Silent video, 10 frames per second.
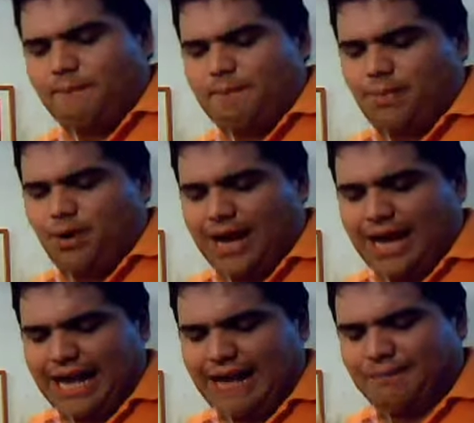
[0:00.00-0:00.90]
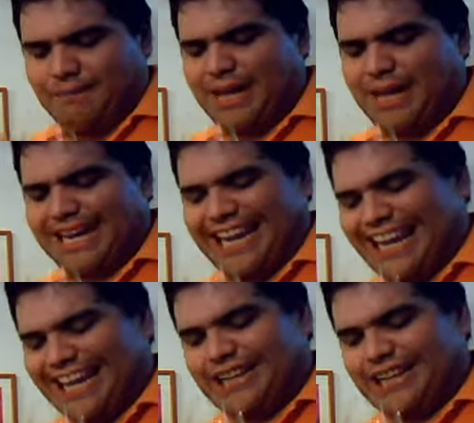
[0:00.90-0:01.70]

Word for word: Vamos a ver qué